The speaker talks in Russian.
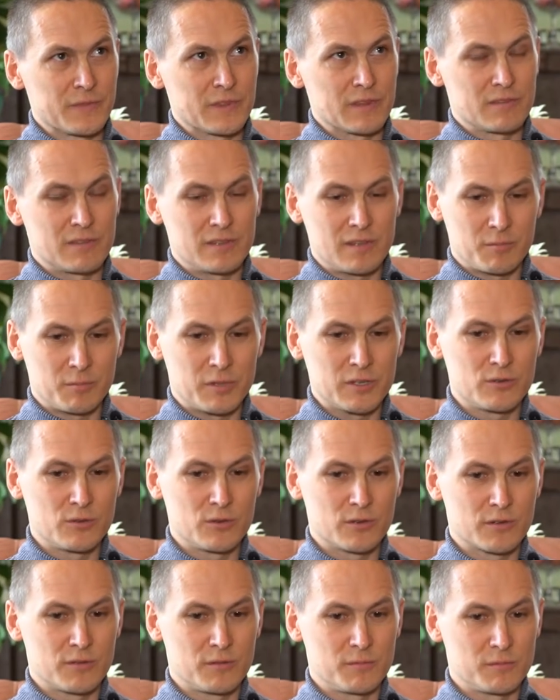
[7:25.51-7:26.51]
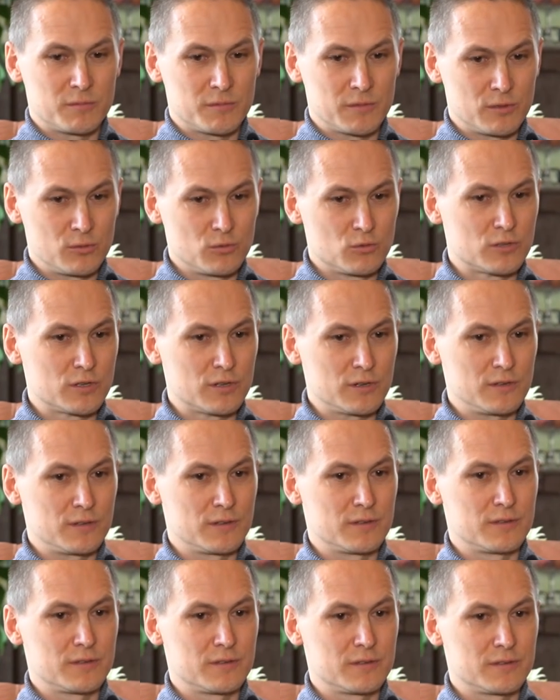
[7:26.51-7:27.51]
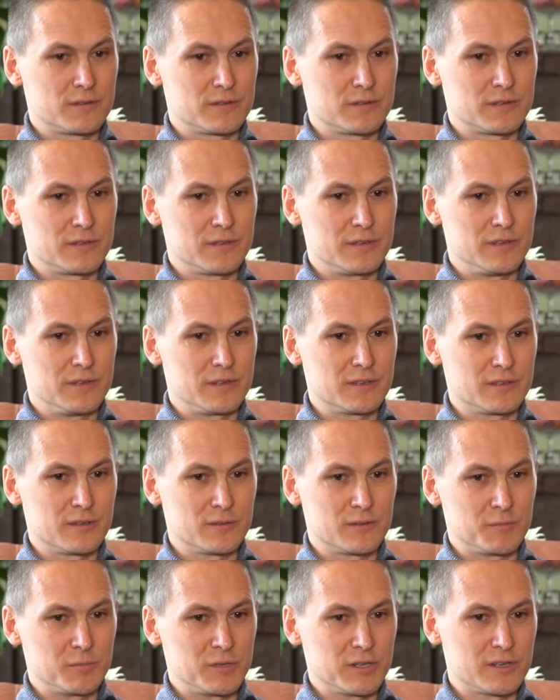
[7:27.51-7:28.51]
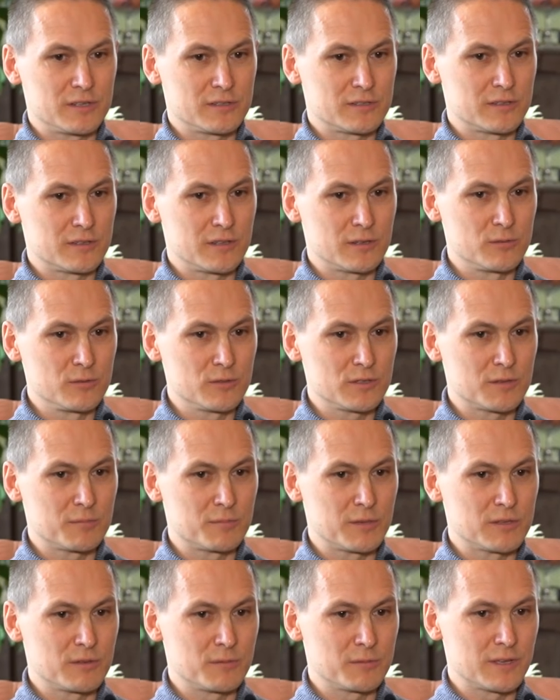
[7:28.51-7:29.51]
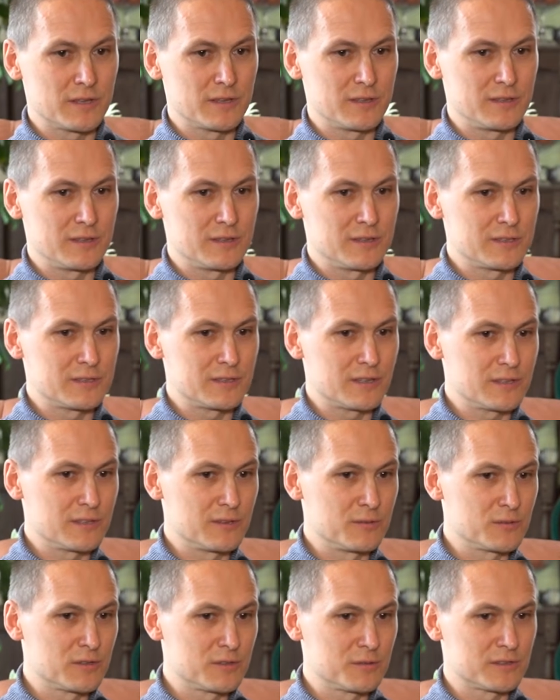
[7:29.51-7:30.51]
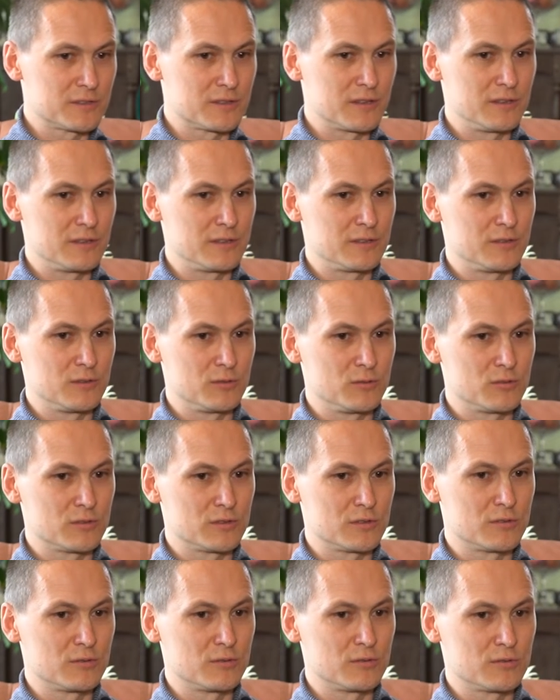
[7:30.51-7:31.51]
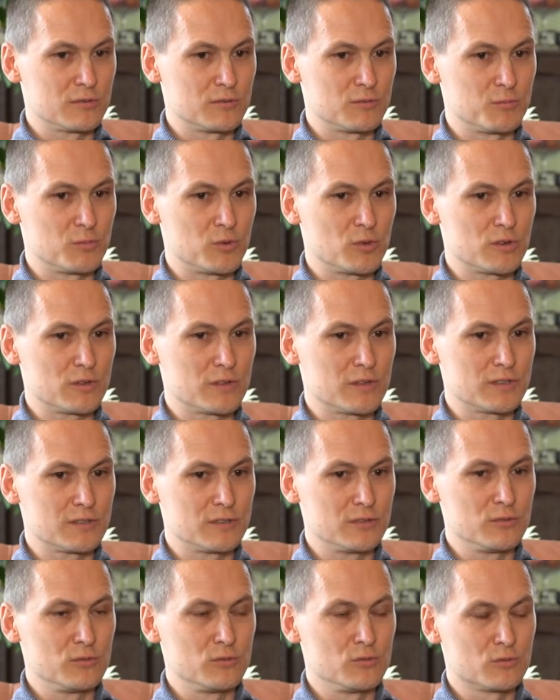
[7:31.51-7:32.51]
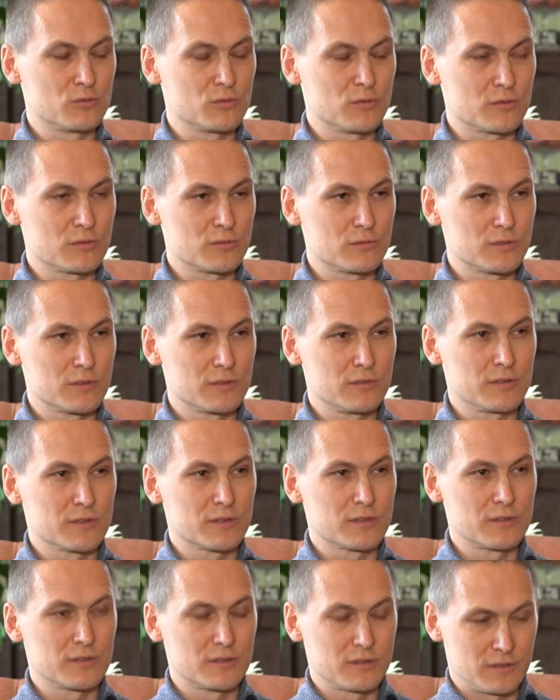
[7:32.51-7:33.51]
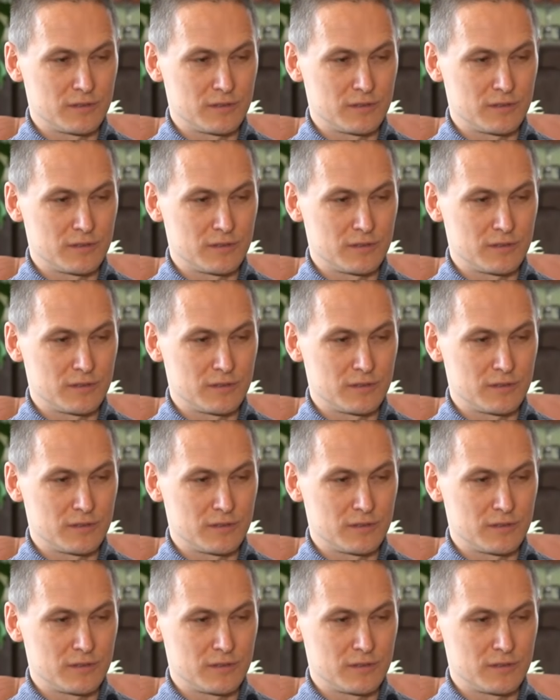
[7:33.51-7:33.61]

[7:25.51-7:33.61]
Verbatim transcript: Всегда подчеркиваем лучшее. И когда он опирается на лучшее, потом какие-то недостатки уже скорректируются. То есть упор на сильную сторону человека.